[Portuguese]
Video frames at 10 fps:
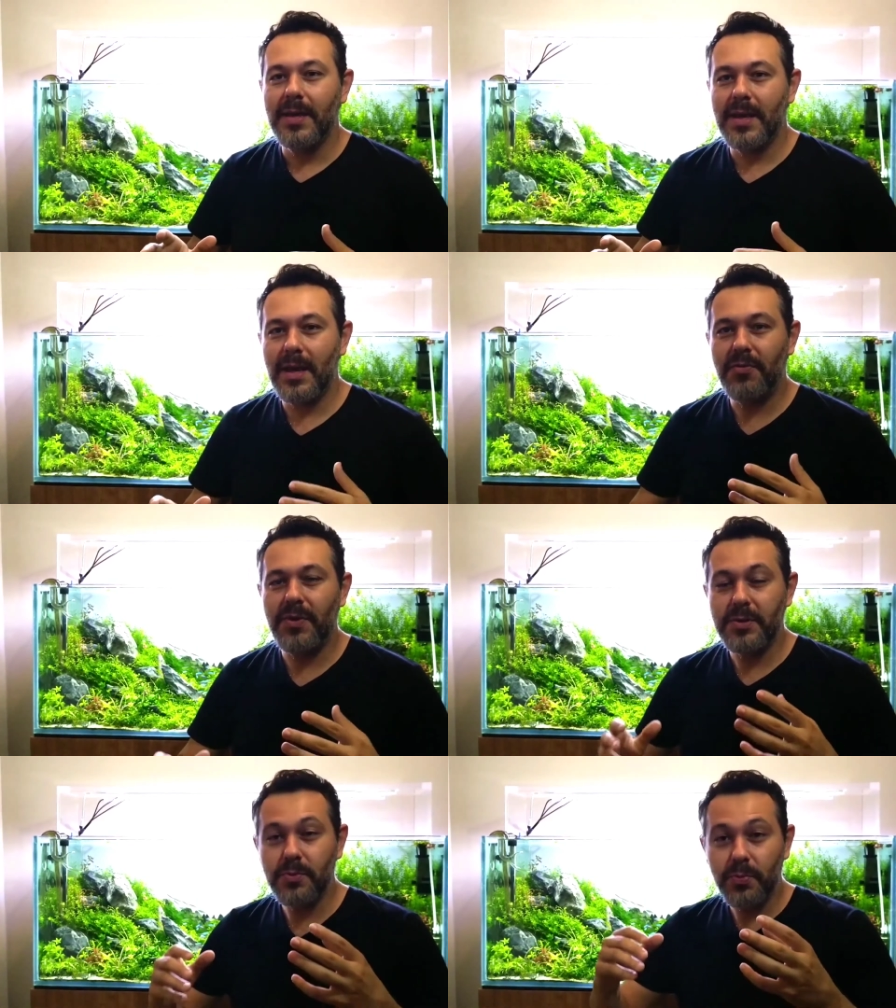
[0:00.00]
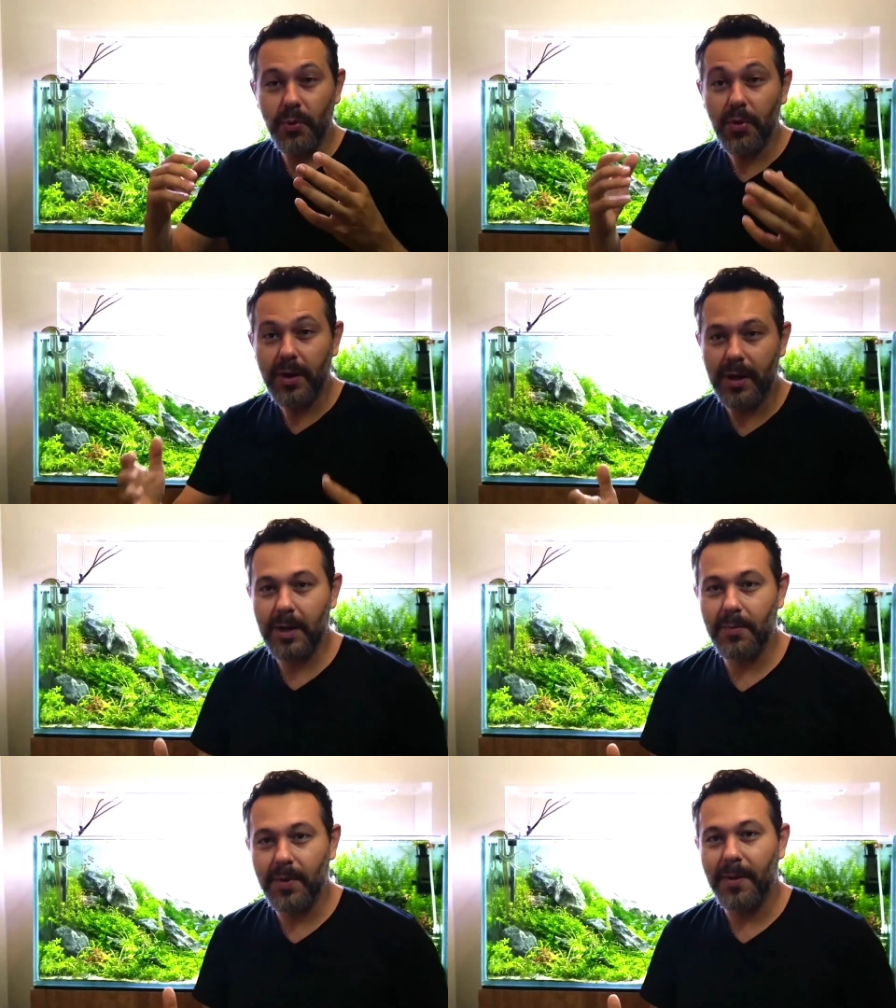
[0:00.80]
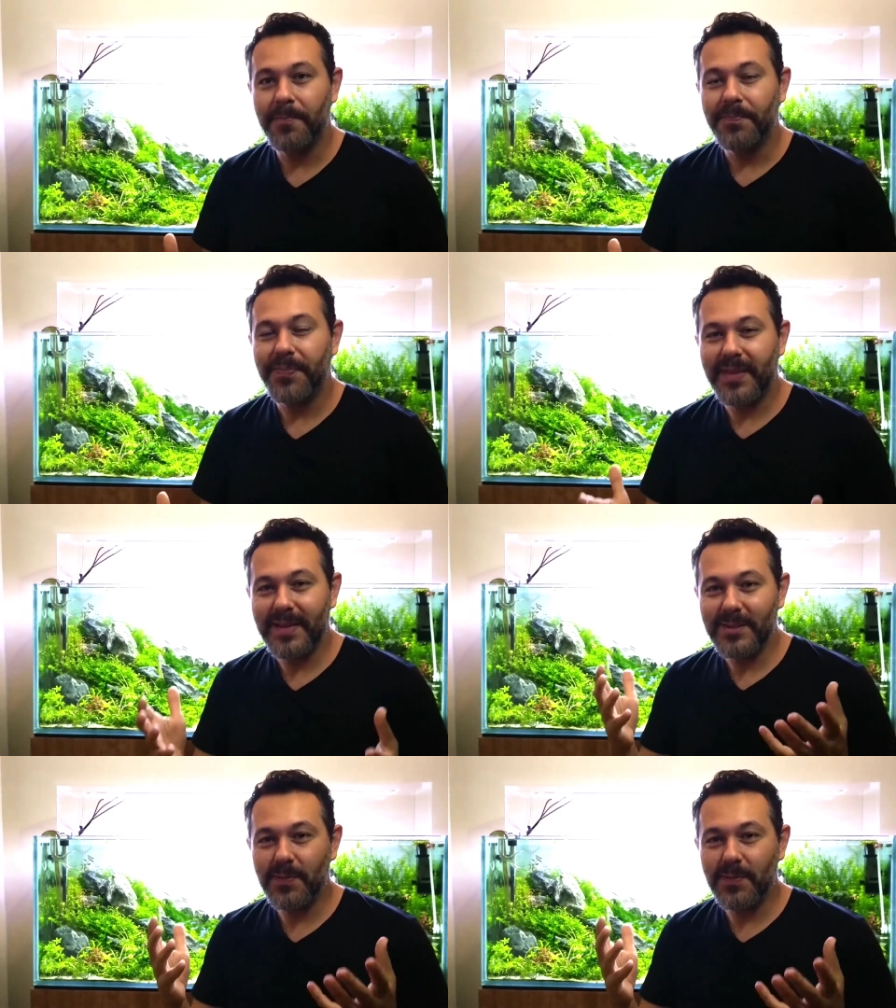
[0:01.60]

E ele fez um programa que